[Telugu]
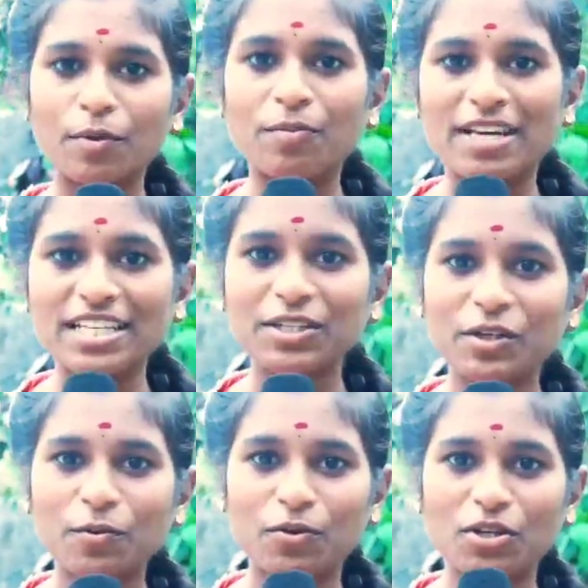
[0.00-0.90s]
ఇప్పుడు ప్రజెంట్
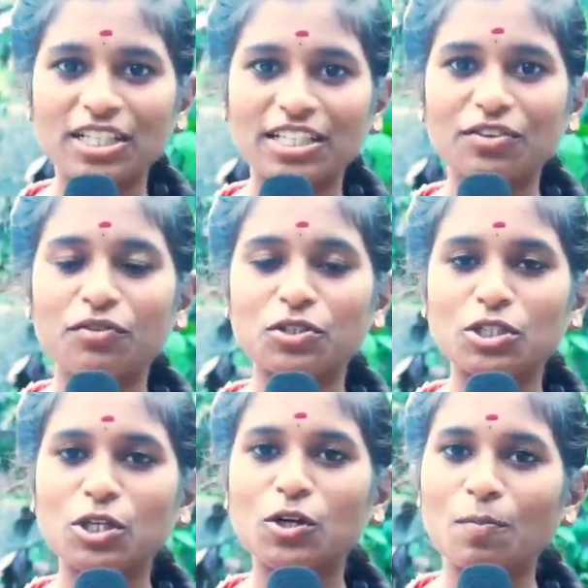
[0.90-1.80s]
ఉన్న ప్రాజెక్ట్ని
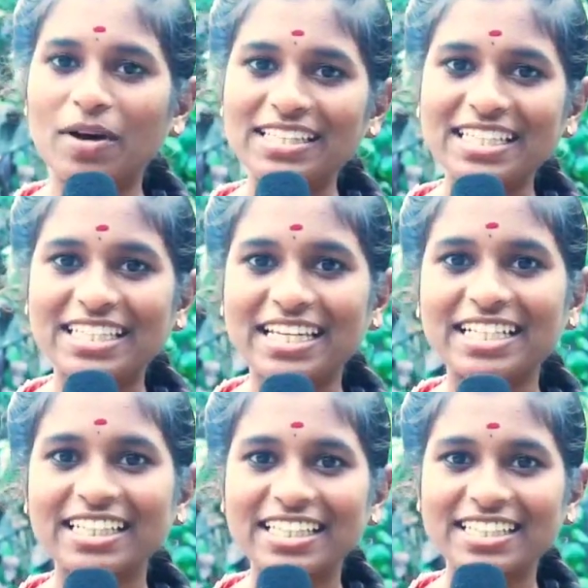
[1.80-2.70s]
ఫ్యూచర్లో ఒక మంచి
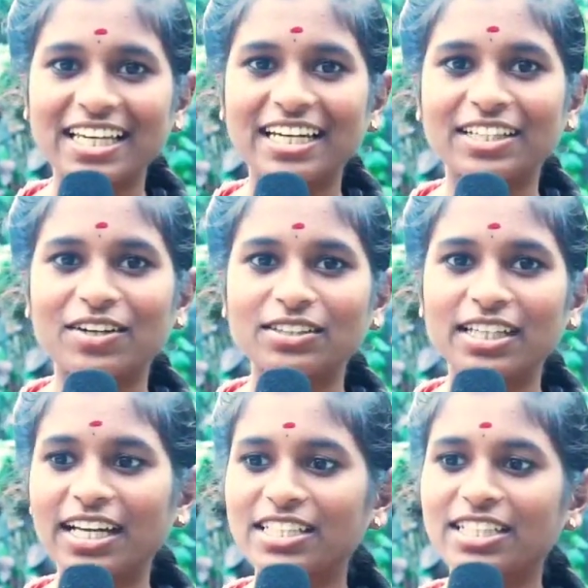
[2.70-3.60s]
స్టేజ్కి తీసుకెళ్ళిన
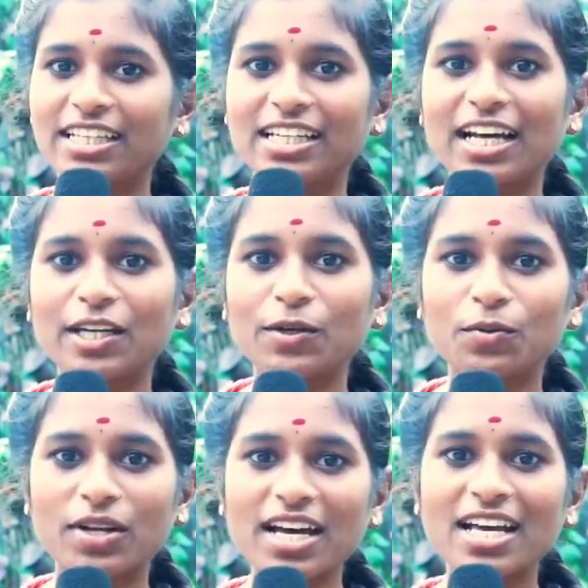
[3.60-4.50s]
తర్వాత నెక్స్ట్ ఇట్లాంటివి
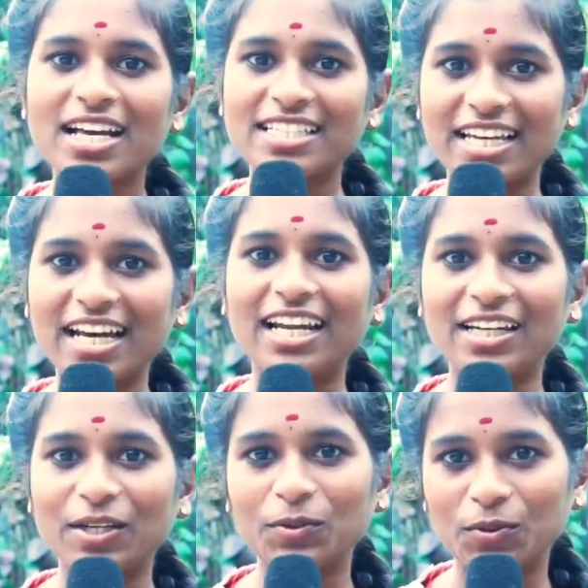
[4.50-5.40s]
కూడా
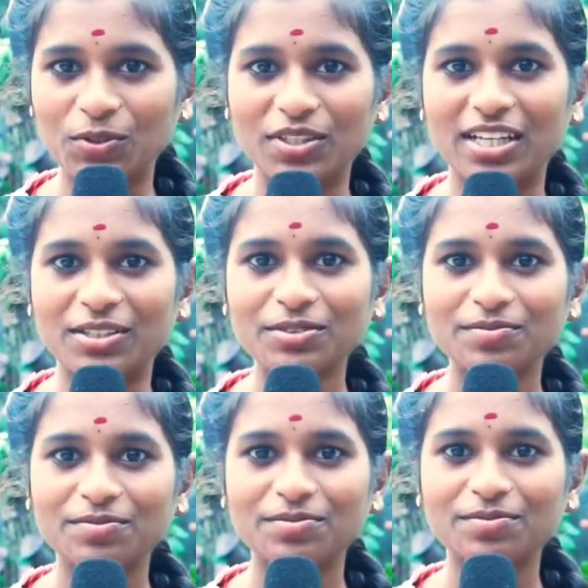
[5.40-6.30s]
చేయాలని అనుకుంటున్నాను